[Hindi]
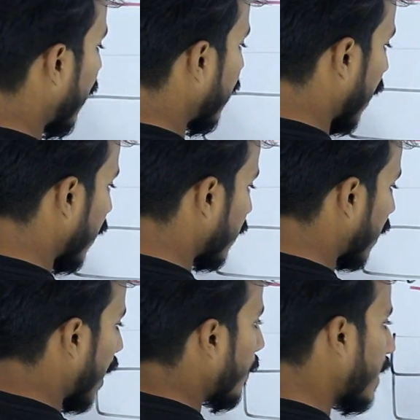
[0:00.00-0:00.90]
वर्नियर
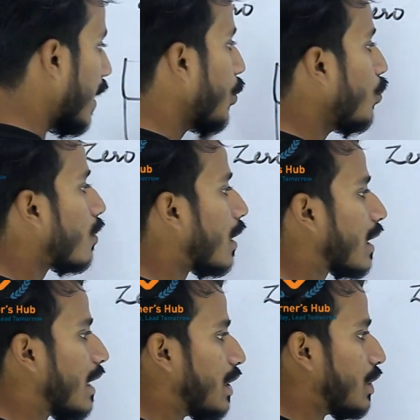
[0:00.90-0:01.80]
स्केल अभी ये
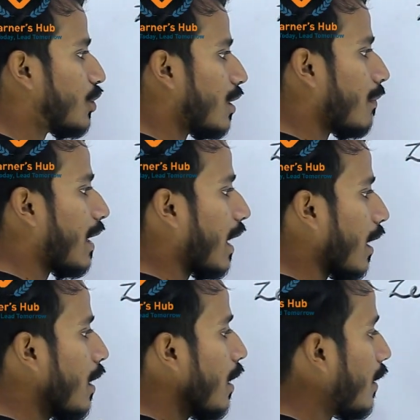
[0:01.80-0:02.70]
न्यूट्रल कंडीशन में है
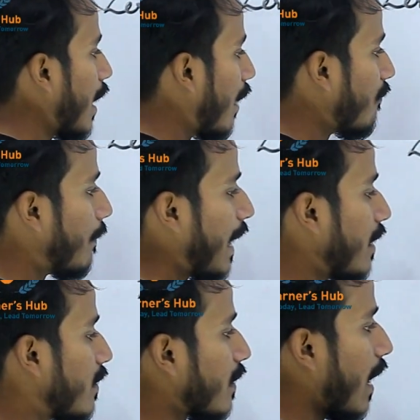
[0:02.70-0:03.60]
ना
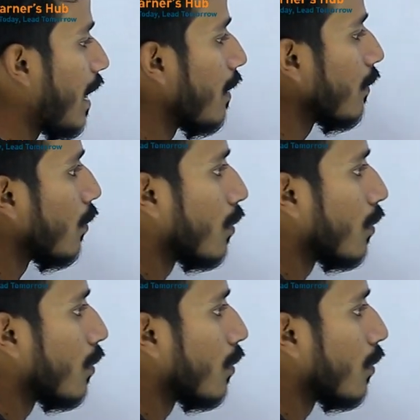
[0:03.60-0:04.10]
मेन स्केल